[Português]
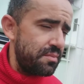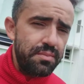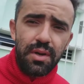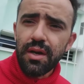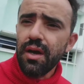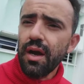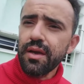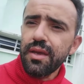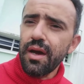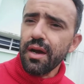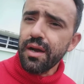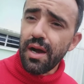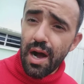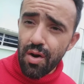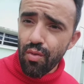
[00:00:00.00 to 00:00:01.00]
Pegar aqui a
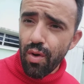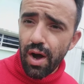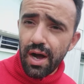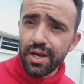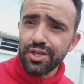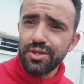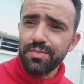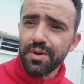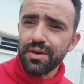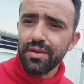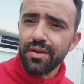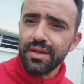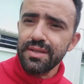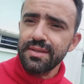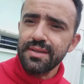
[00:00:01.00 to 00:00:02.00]
carruagem para
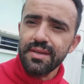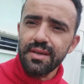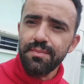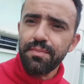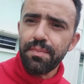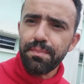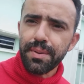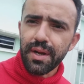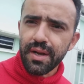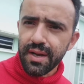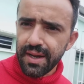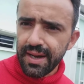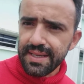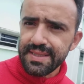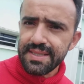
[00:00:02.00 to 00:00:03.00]
nós ir para
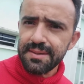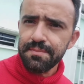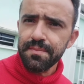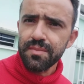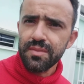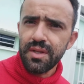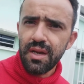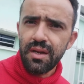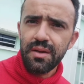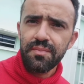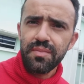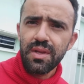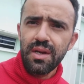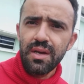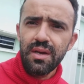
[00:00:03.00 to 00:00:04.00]
casa, né?
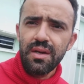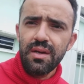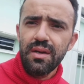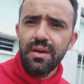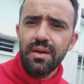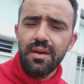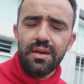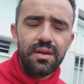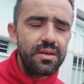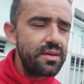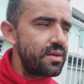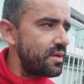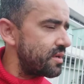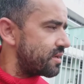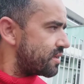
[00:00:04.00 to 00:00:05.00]

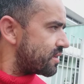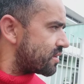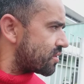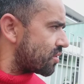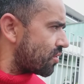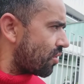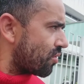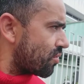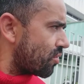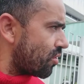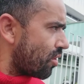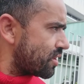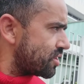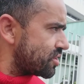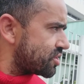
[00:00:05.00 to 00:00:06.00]
E eh, logo
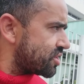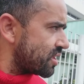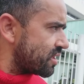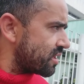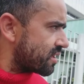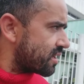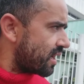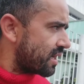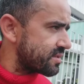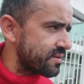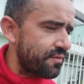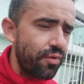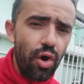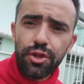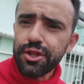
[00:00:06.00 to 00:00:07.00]
logo a gente chega em casa.
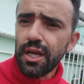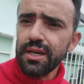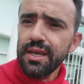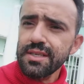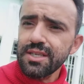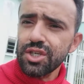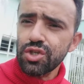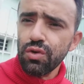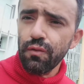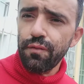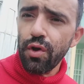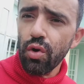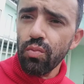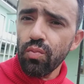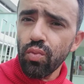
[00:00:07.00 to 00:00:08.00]
Fortaleza
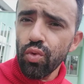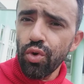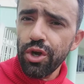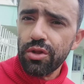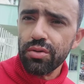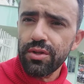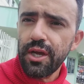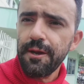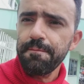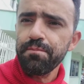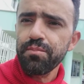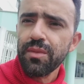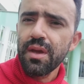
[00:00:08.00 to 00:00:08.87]
choveu muito, né?